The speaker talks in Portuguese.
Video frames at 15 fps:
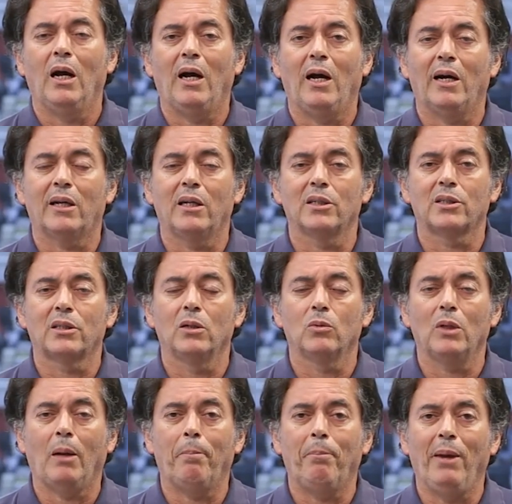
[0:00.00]
a questão
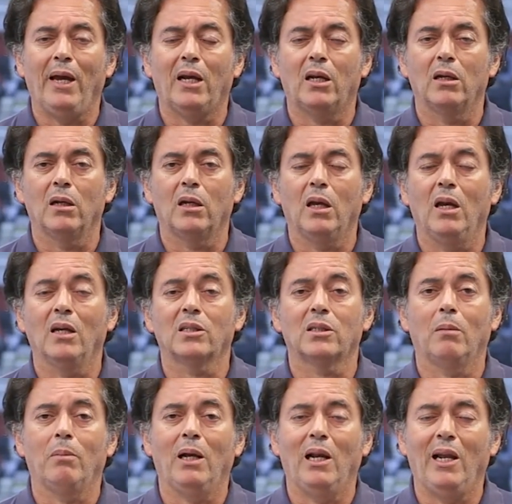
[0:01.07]
da PEC que
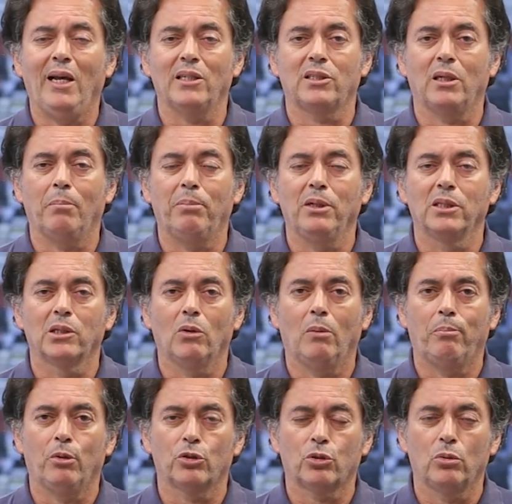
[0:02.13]
restabelece a prisão
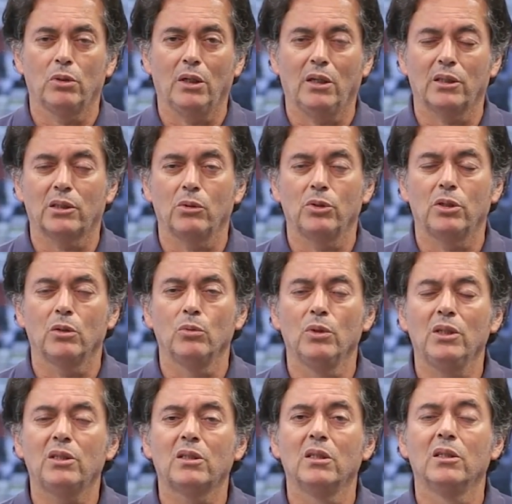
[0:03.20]
após condenação em
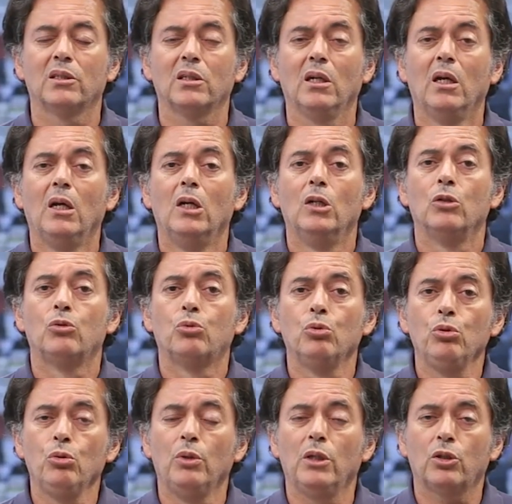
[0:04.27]
segunda instância,
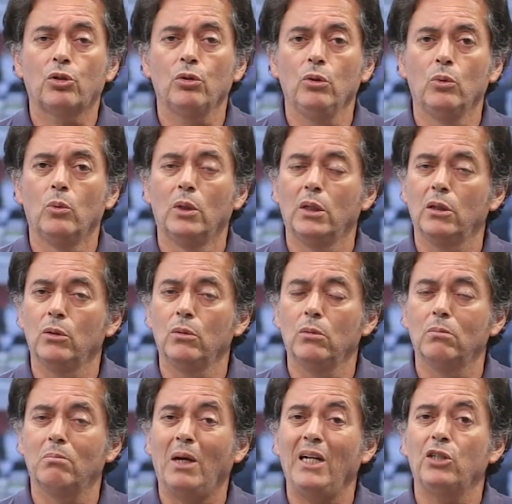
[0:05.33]
tudo isso num ano
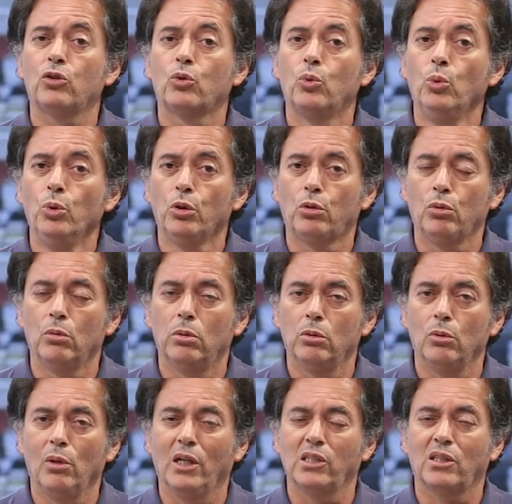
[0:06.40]
mais curto
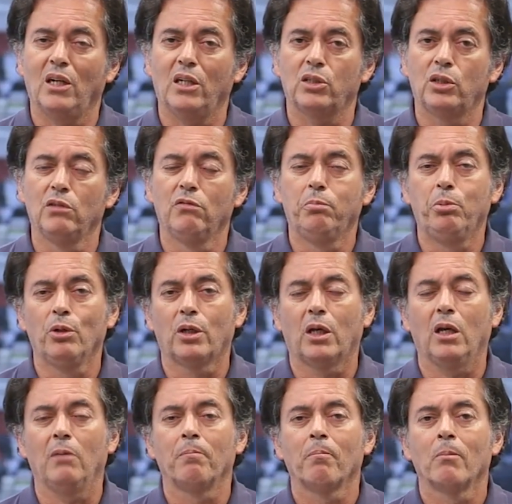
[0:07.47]
no legislativo,
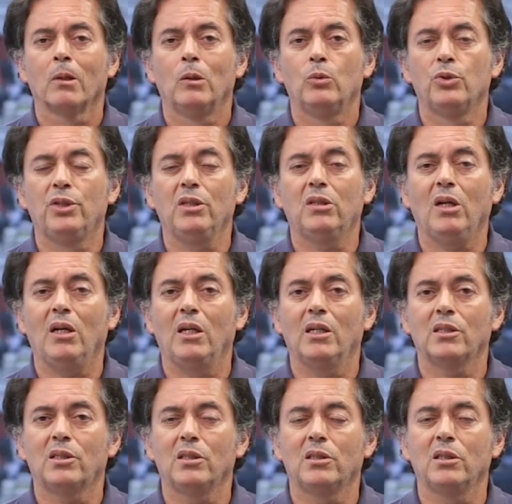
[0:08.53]
porque os
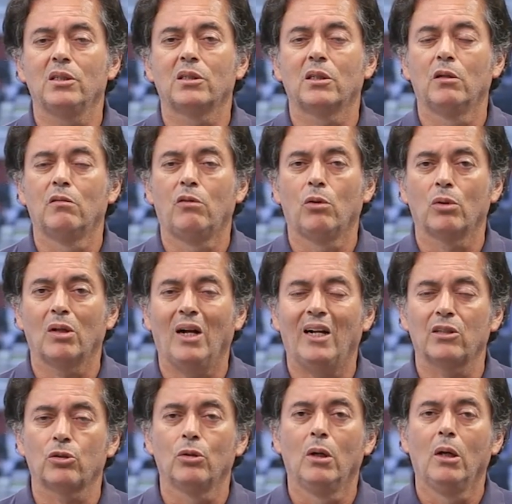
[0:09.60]
interesses estão
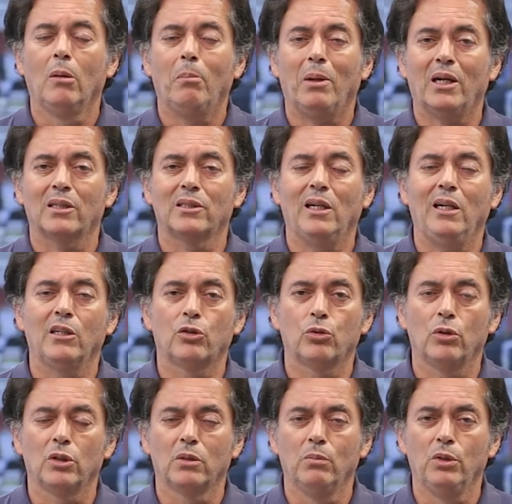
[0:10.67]
voltados para as
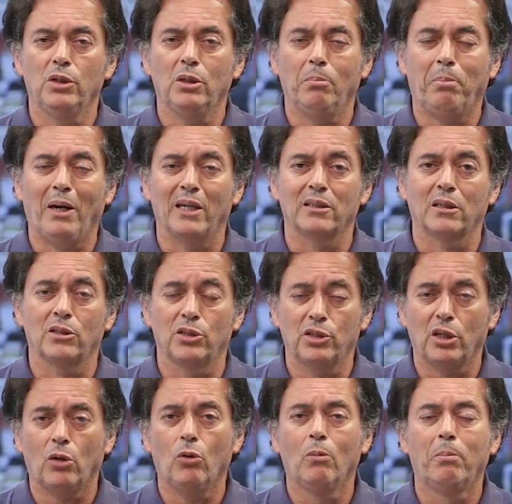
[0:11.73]
eleições municipais. A
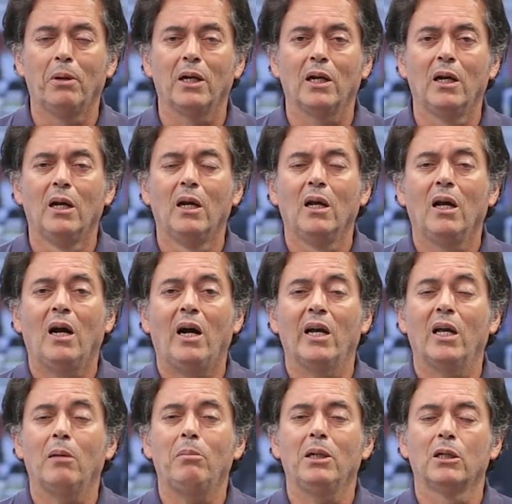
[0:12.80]
gente acompanha a
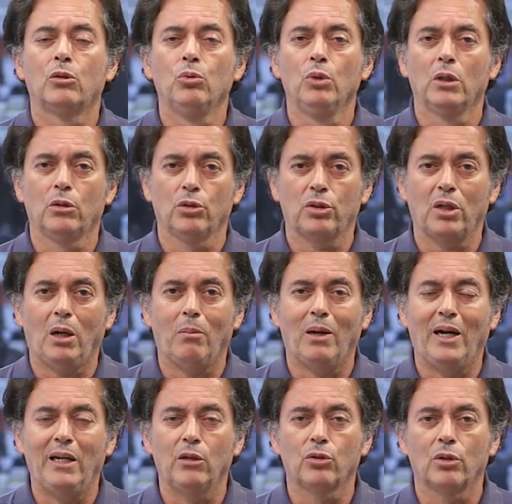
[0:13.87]
reabertura dos
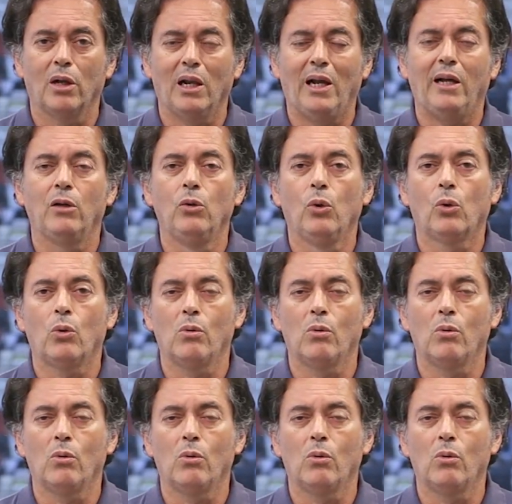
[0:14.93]
trabalhos lá no